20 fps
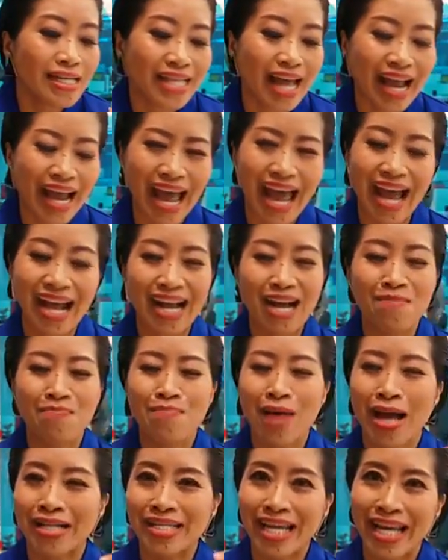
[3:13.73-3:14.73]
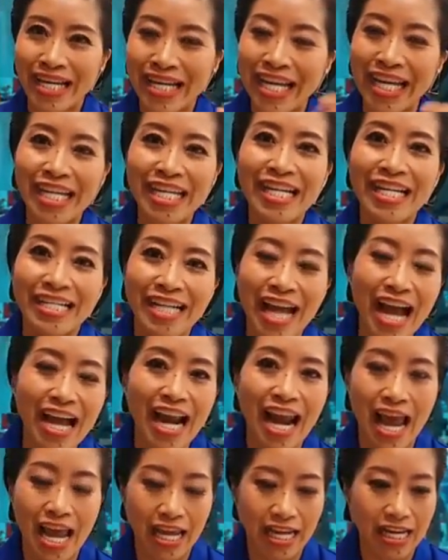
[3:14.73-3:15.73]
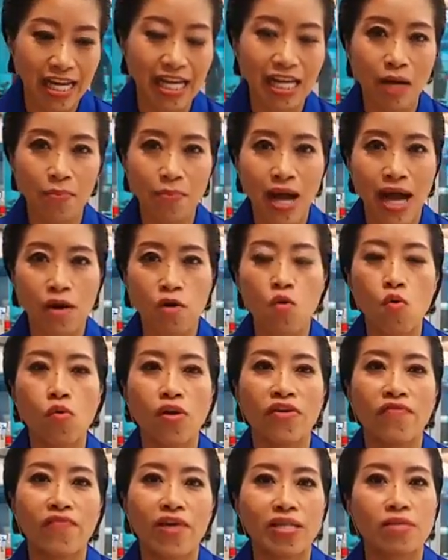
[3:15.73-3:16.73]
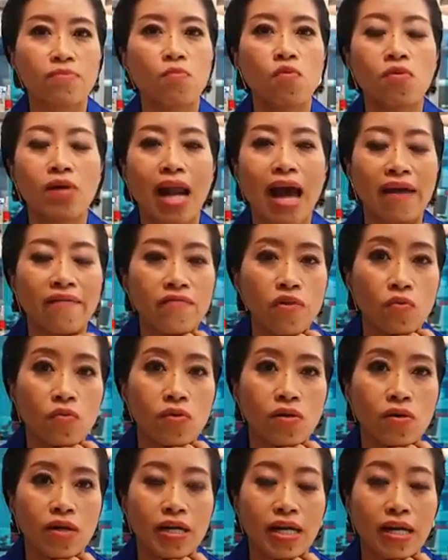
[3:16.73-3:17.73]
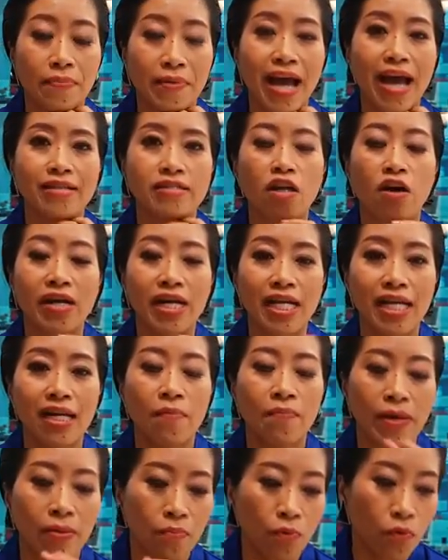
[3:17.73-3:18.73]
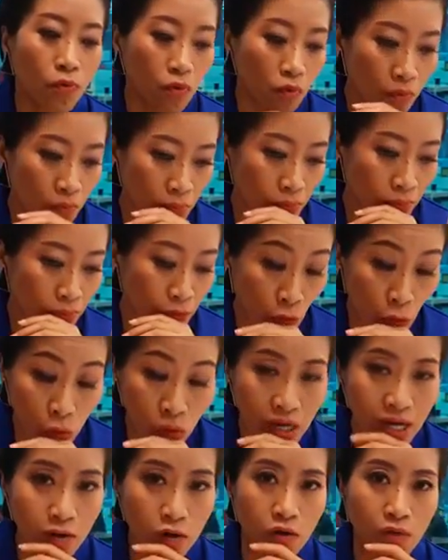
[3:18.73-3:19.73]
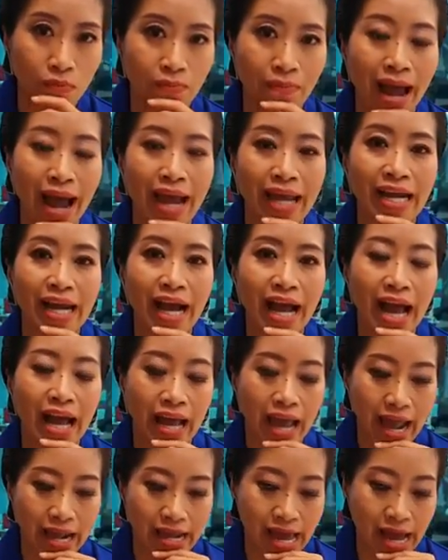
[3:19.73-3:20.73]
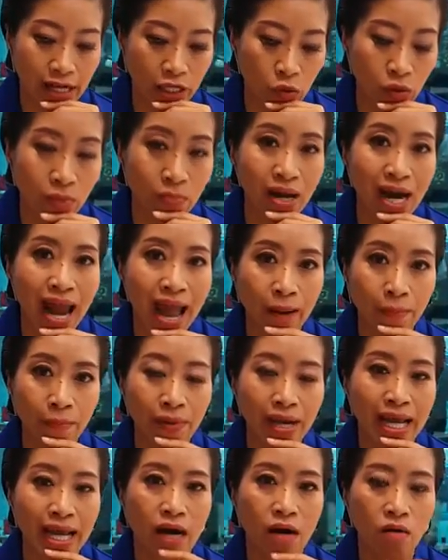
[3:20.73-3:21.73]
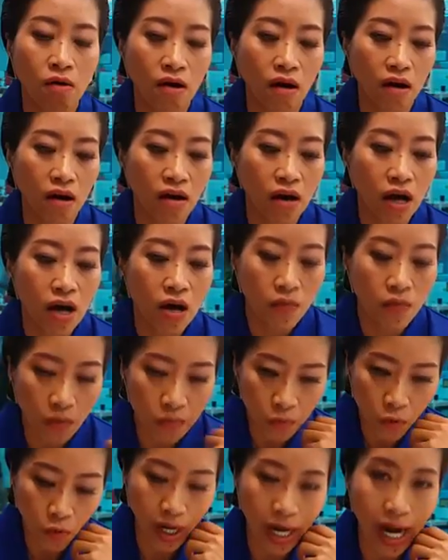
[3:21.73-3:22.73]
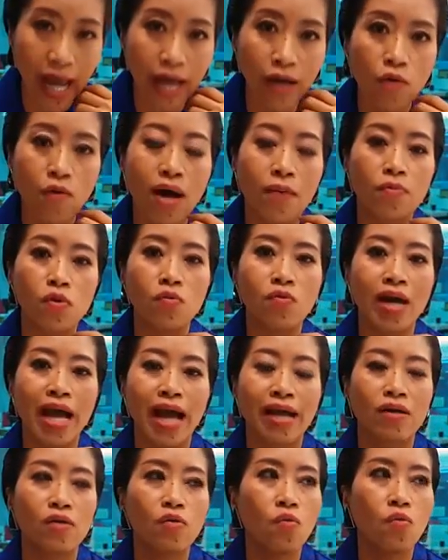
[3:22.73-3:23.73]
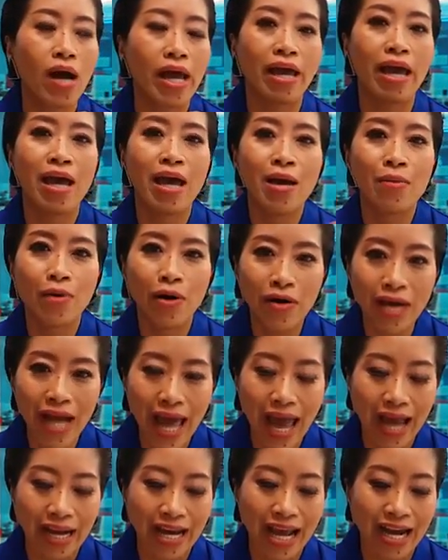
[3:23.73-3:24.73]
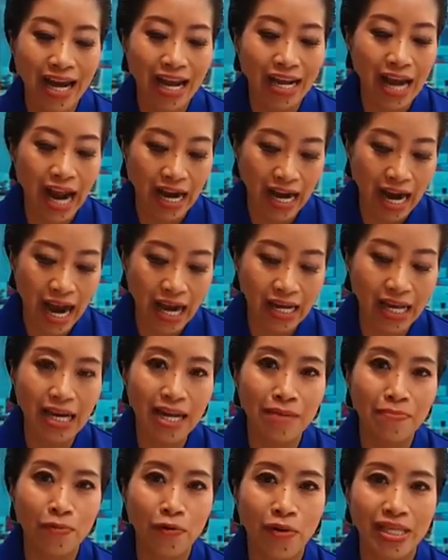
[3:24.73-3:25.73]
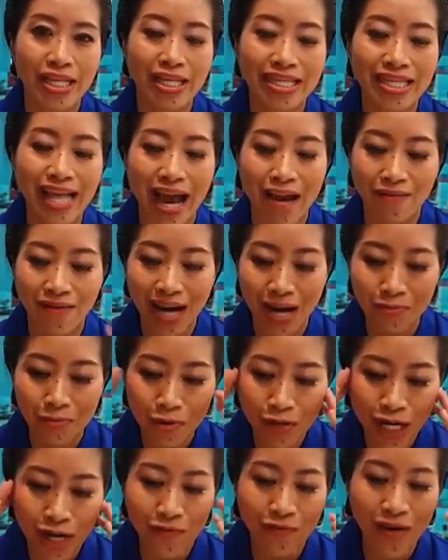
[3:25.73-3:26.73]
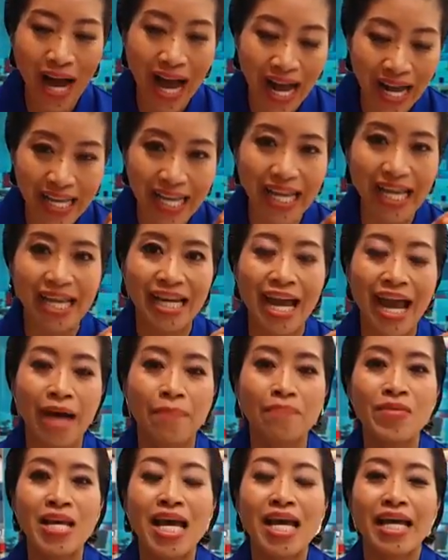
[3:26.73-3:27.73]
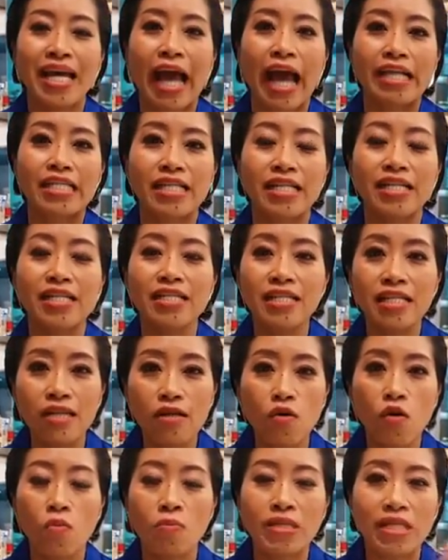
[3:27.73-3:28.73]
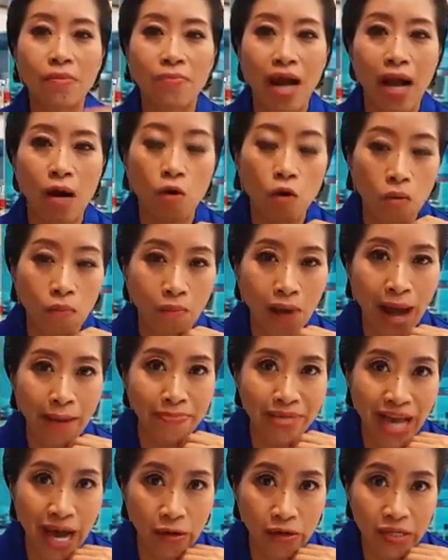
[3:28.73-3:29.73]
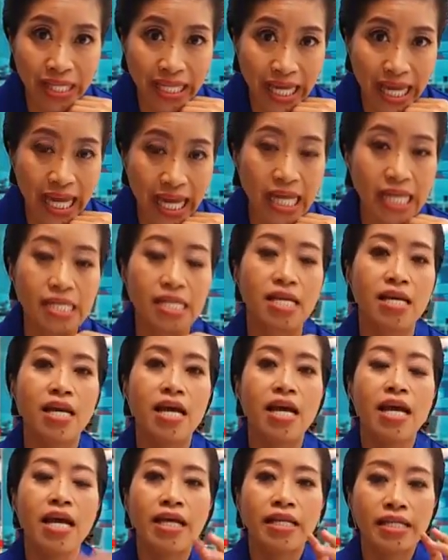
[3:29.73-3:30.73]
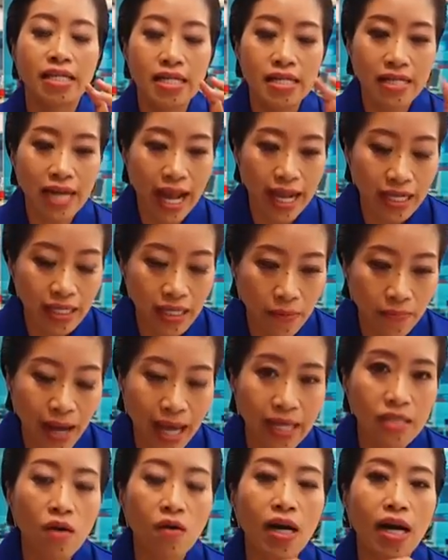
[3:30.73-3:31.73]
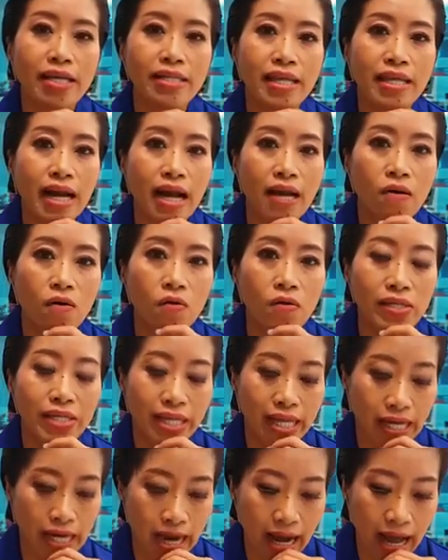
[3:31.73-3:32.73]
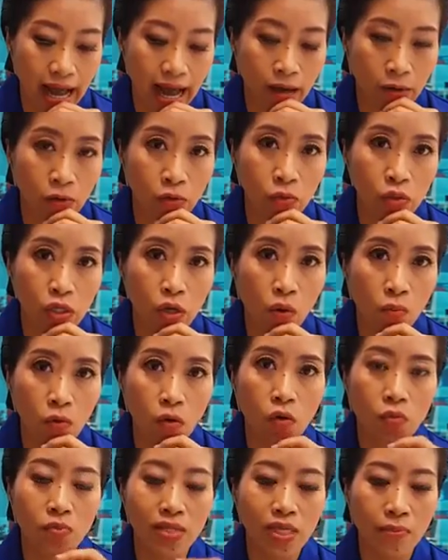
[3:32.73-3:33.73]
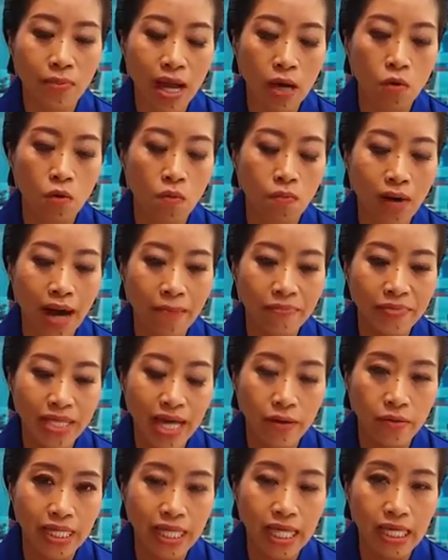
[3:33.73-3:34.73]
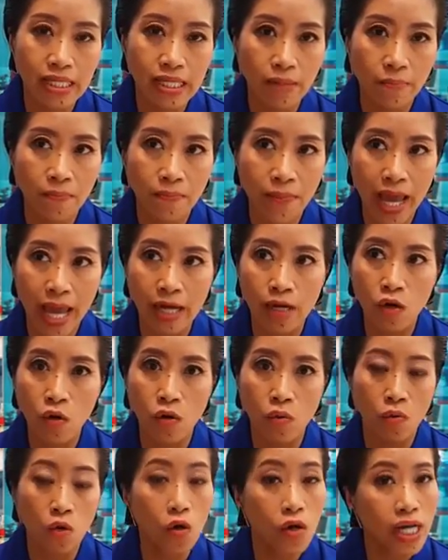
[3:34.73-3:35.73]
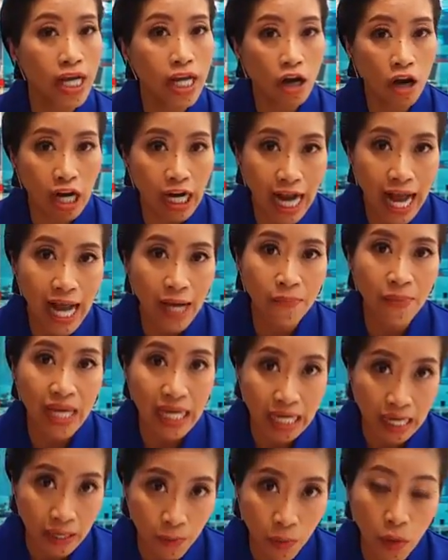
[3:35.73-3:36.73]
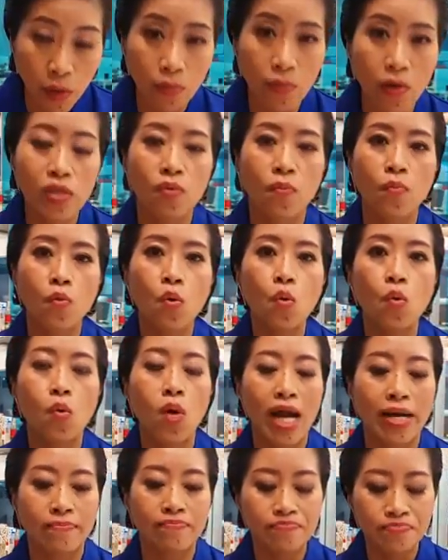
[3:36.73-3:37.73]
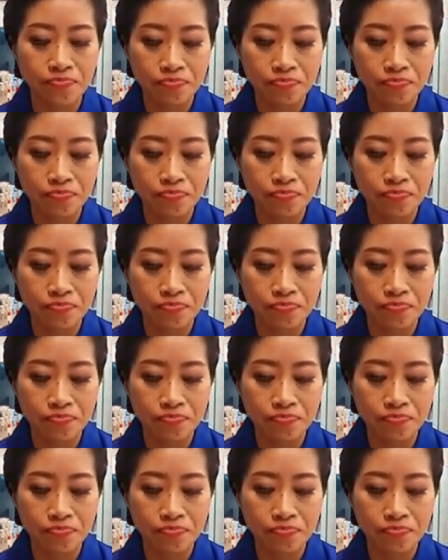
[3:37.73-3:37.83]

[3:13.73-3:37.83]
แต่แขกอะแปลกใจนิดนึงถ้าใครที่กำลังคุย Facebook Live อยู่กับแขกตอนนี้แล้วเป็นผู้รู้เรื่องกฎหมายนะคะ แขกอยากชวนมาแลกเปลี่ยน แล้วก็รบกวนให้ความรู้แขกด้วย เพราะแขกเนี่ยในฐานะที่เรียนประวัติศาสตร์เวลาพูดคำว่าอังยีเนี่ยแขกจะนึกถึงกลุ่มสมาคมลับชาวจีน ซึ่งในสมัยต้นรัตนโกสินทร์นะคะคุณผู้ชมกลุ่มสมาคมลับชาวจีน จะเป็นกลุ่มคนที่ค่อนข้างมีอิทธิพลพอสมควร